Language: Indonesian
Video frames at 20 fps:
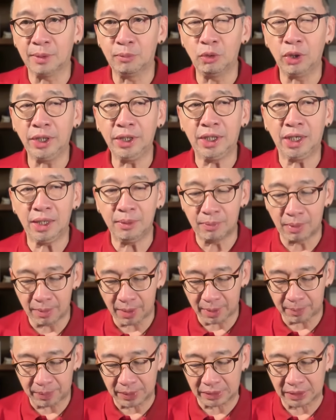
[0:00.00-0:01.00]
kita mulai dari
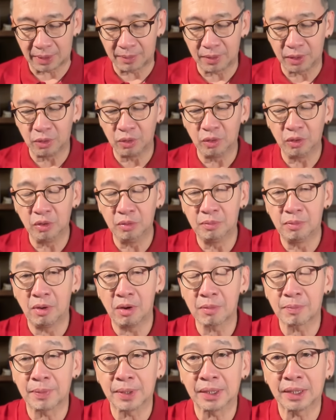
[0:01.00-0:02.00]
babak pertama dulu.
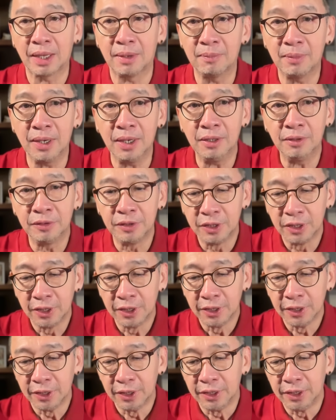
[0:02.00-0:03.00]
Babak pertama
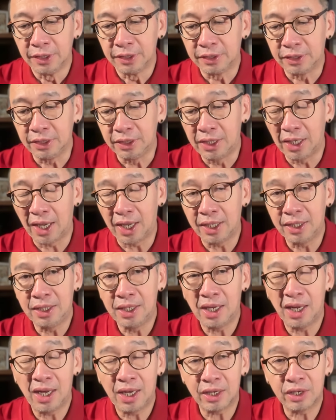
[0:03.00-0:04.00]
tidak
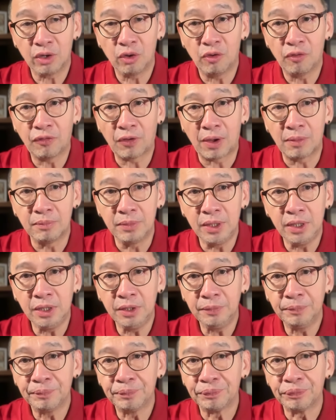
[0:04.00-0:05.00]
ada Rio
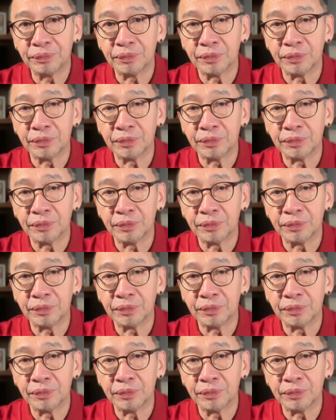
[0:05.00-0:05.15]
Fahmi